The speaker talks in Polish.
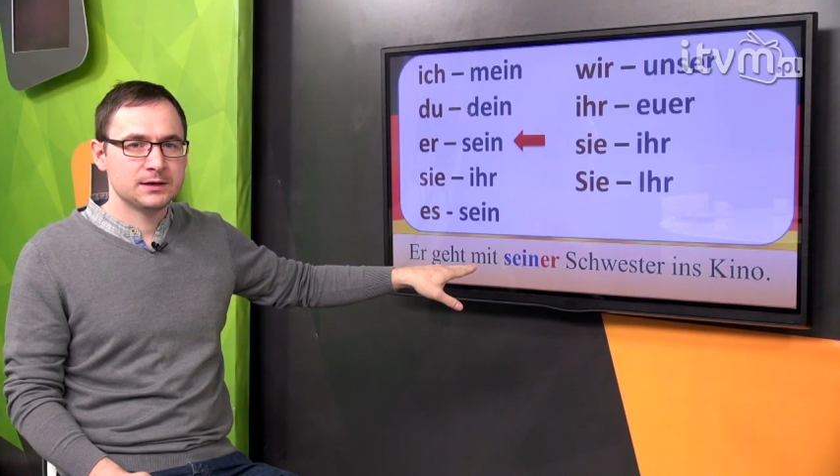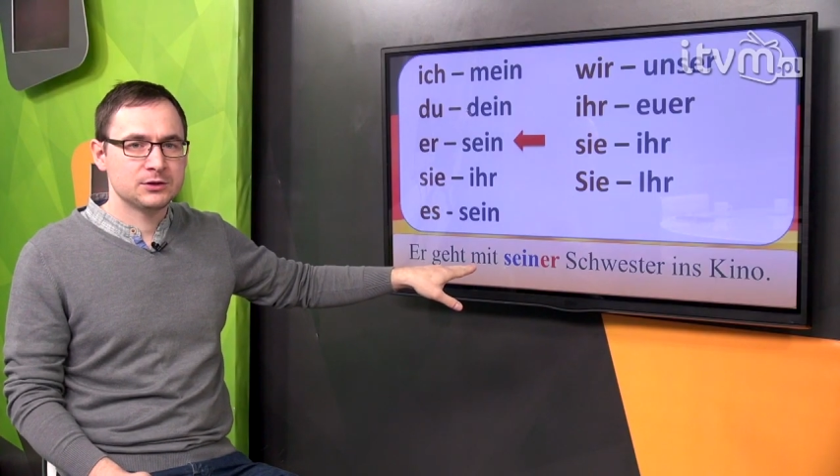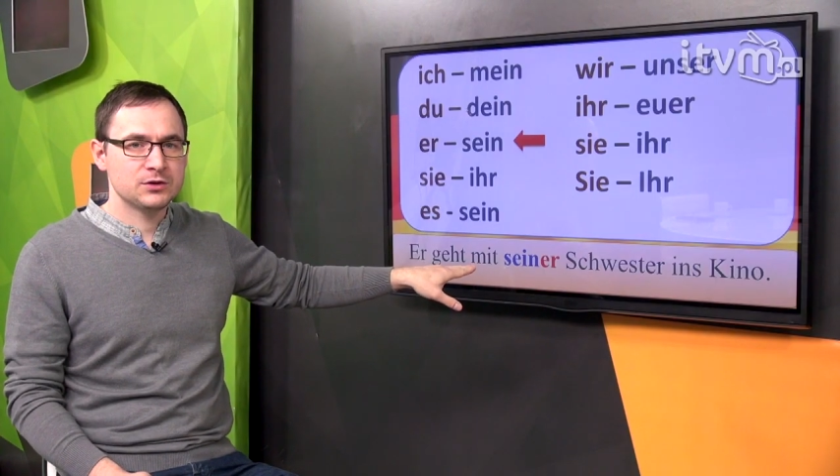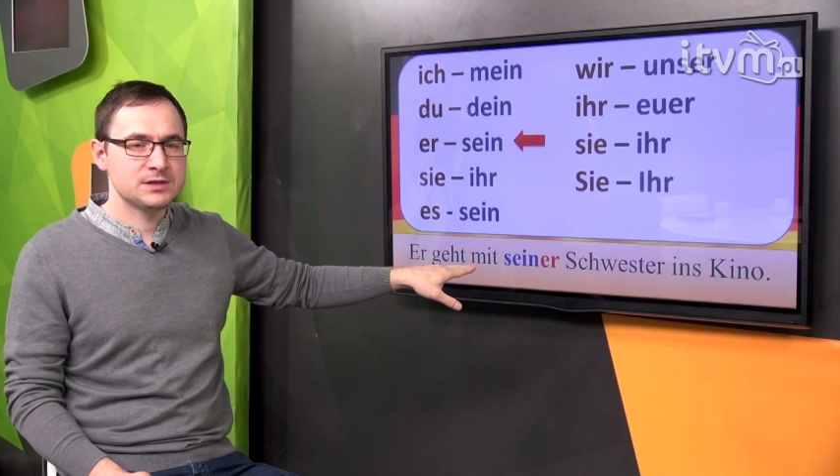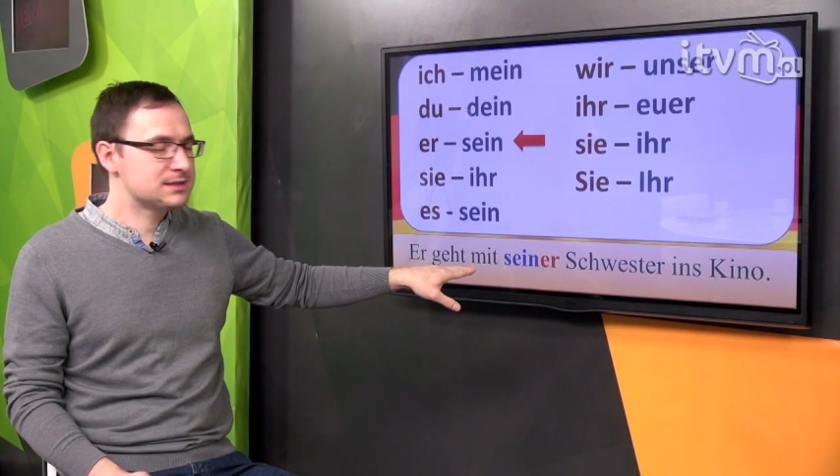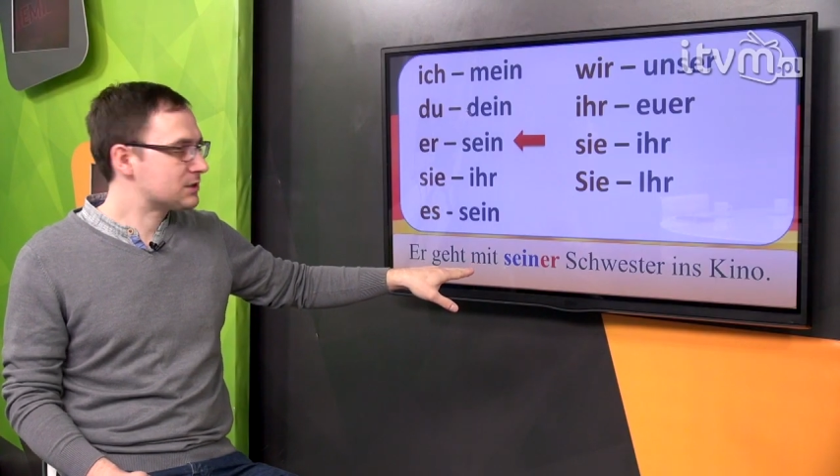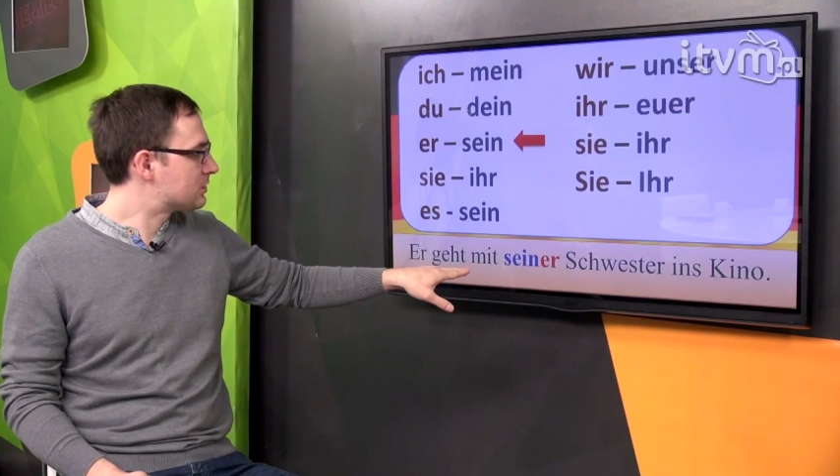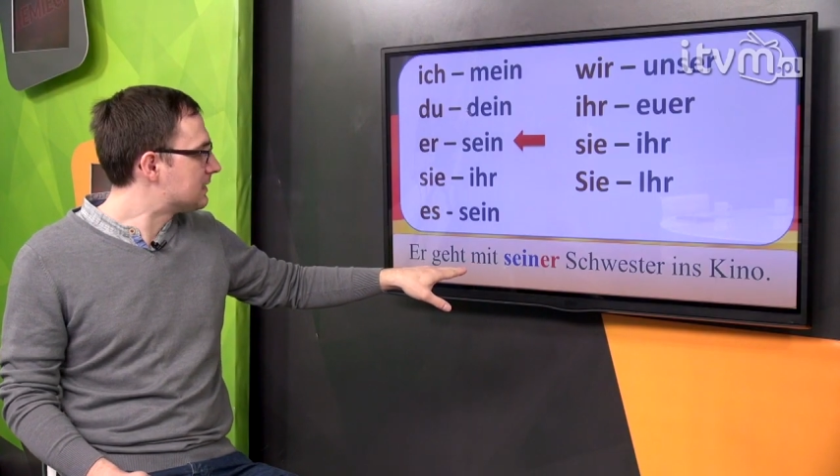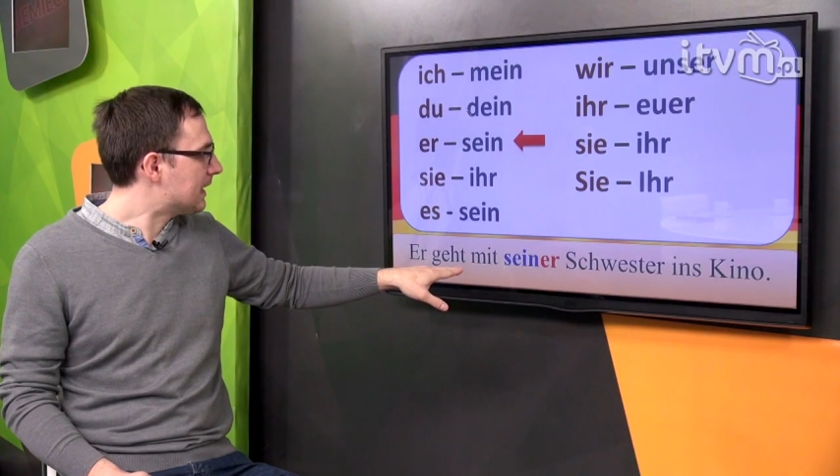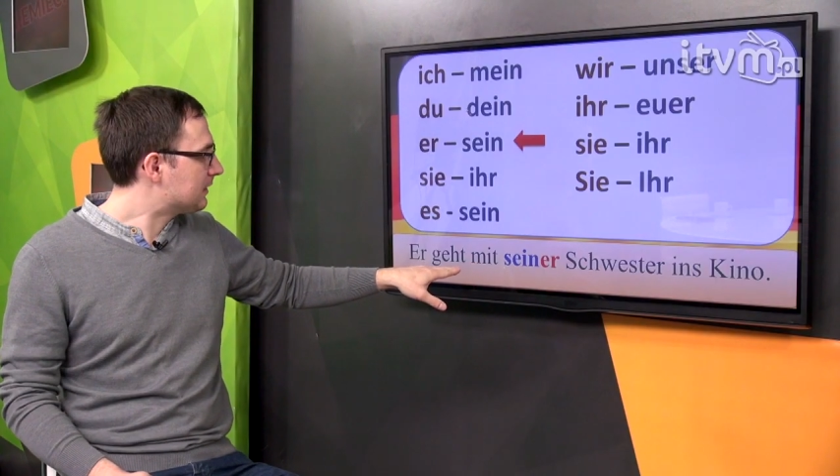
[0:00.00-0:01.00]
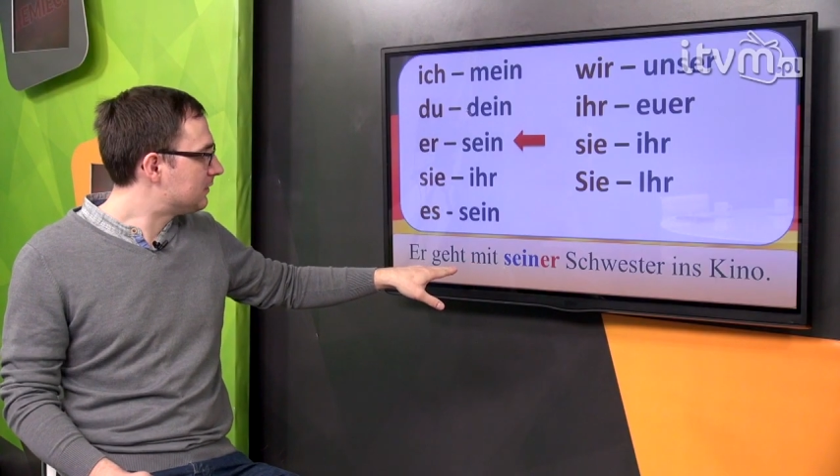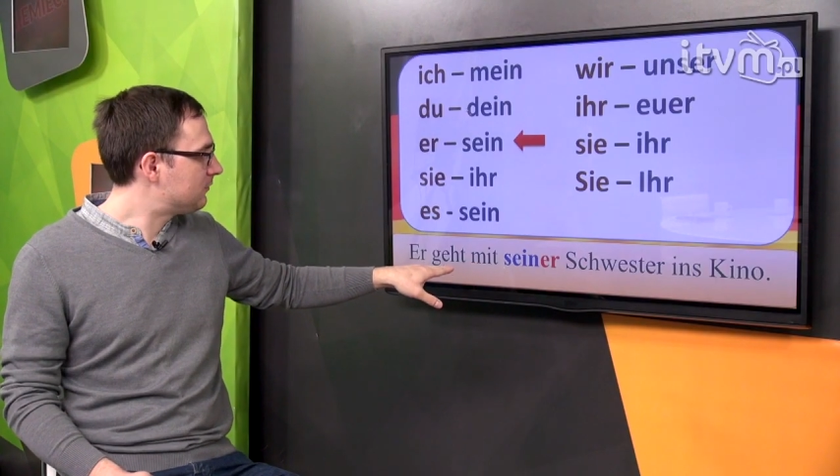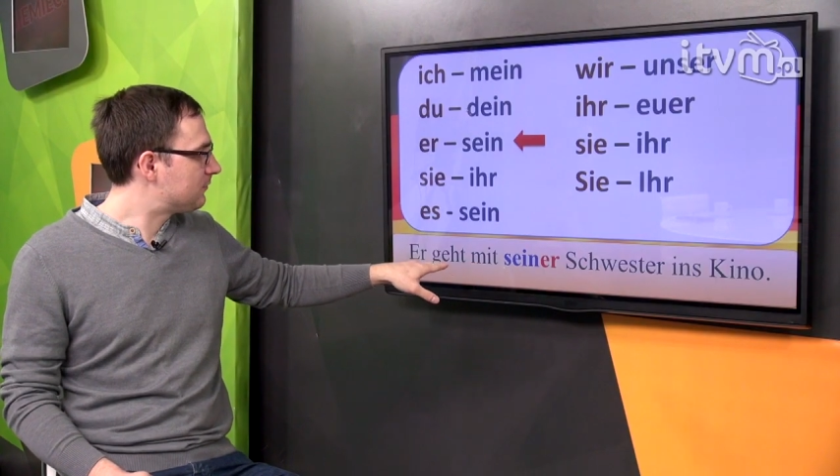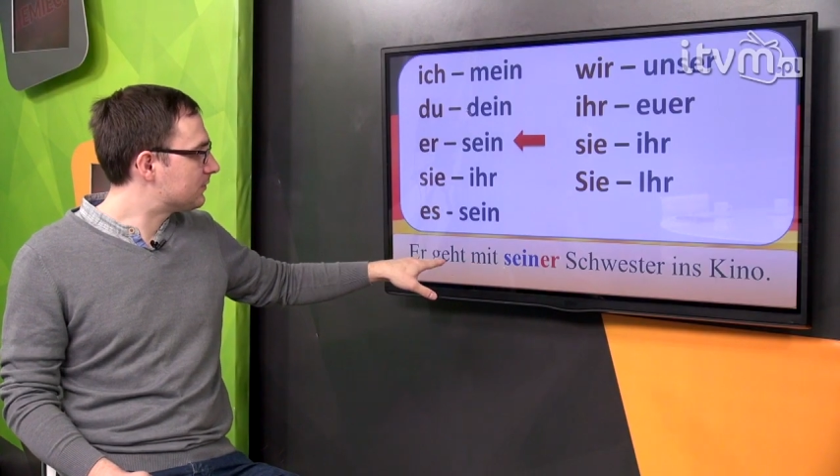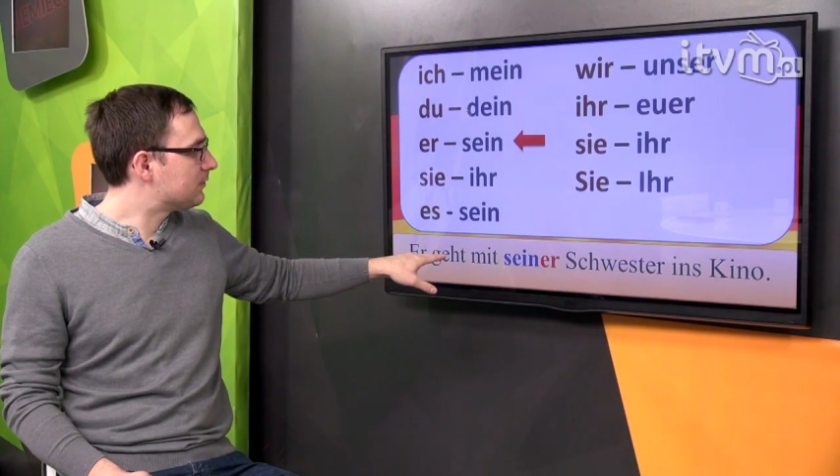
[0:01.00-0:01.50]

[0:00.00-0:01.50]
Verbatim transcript: to jest też datyw.